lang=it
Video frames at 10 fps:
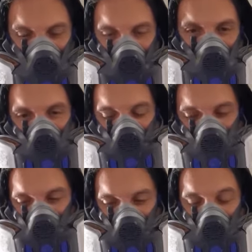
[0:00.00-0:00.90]
perché
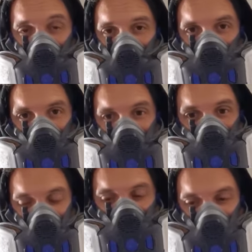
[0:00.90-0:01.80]
è molto
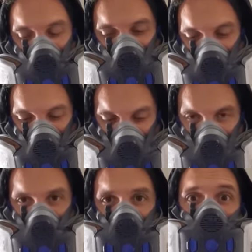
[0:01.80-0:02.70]
densa
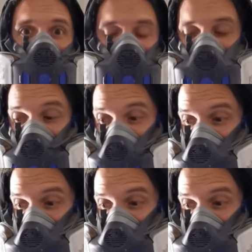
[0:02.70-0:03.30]
e ha bisogno di essere